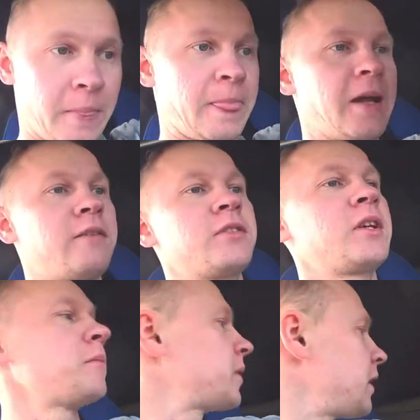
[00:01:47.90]

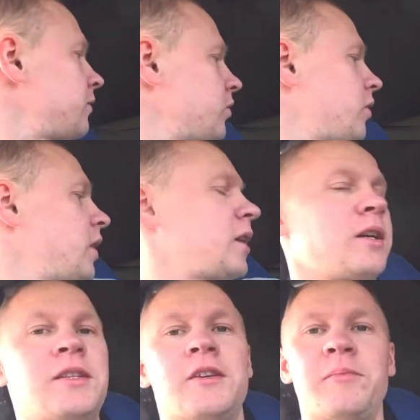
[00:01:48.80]
Давным-давно я
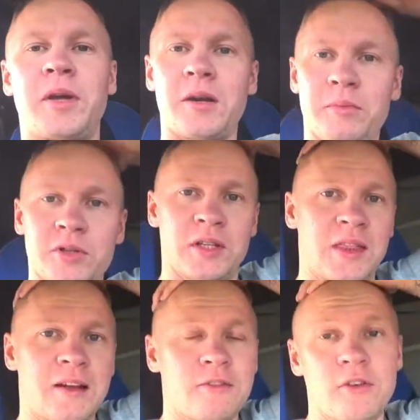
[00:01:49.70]
хотел поработать
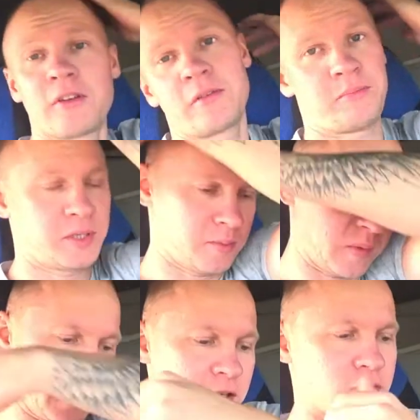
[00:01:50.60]
на волю и
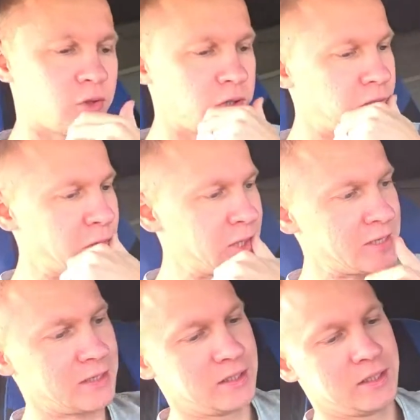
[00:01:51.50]
посмотреть, что такое
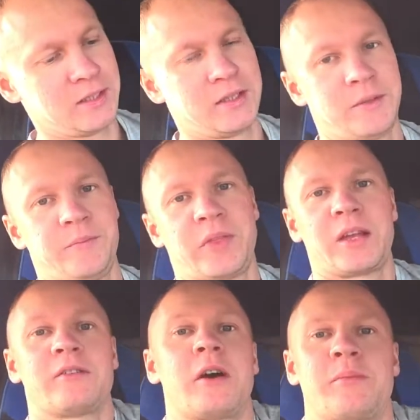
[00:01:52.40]

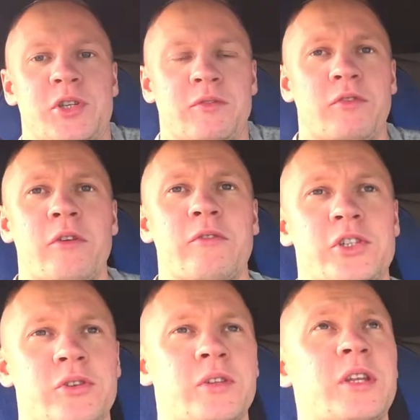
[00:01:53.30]
вообще Volvo,
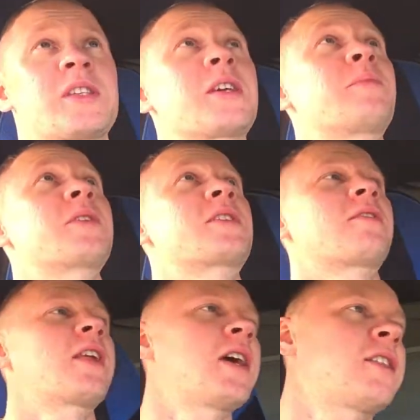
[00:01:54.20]
что она из себя
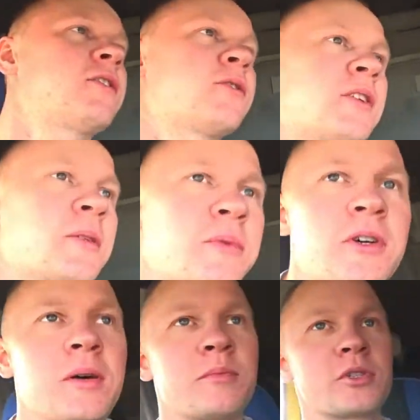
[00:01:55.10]
представляет. Ну, это
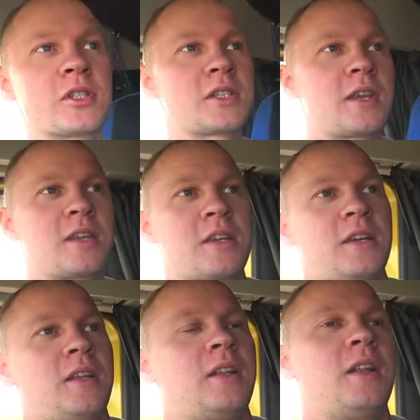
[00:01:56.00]
было, можно сказать,
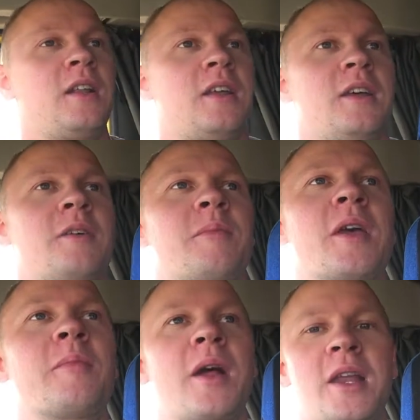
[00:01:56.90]

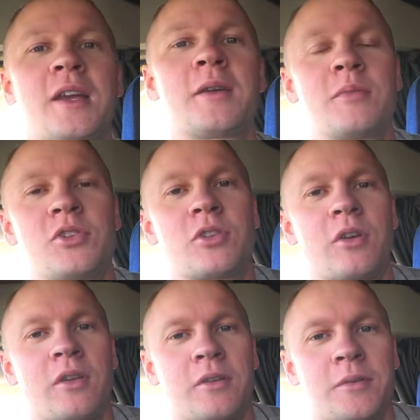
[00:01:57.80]
моей маленькой мечтой